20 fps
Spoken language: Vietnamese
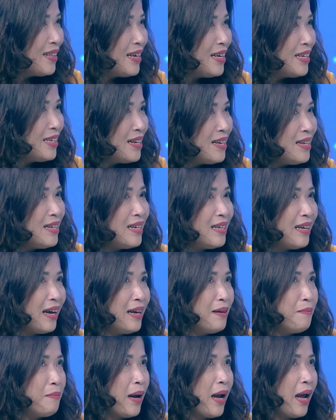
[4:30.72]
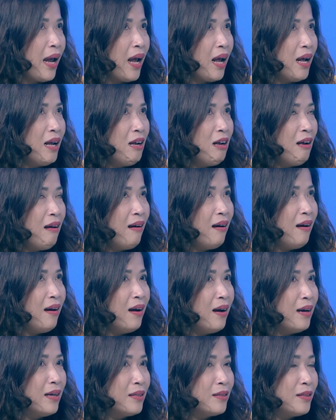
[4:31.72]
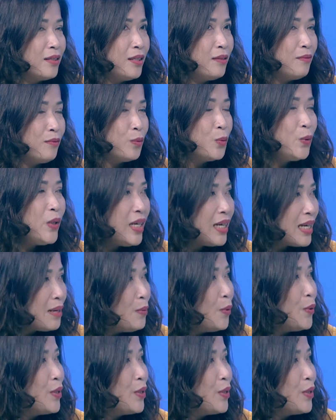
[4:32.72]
thì chính vì vậy mà à, nguyên cái